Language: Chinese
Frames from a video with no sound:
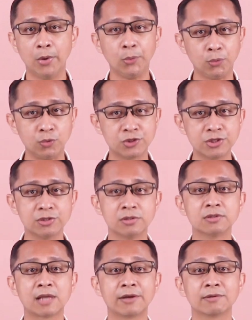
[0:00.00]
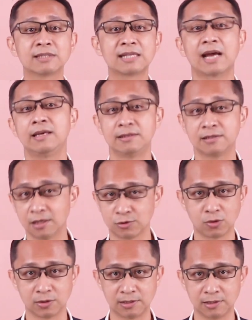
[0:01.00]
于是他又再一次的
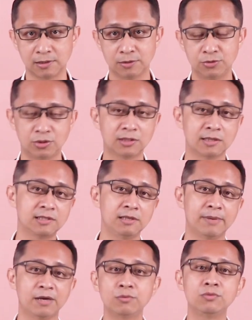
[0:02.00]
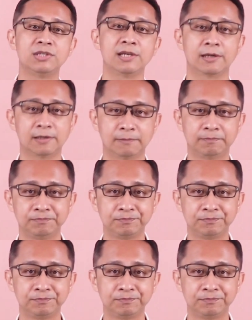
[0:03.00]
挫折，觉得自己被误解了。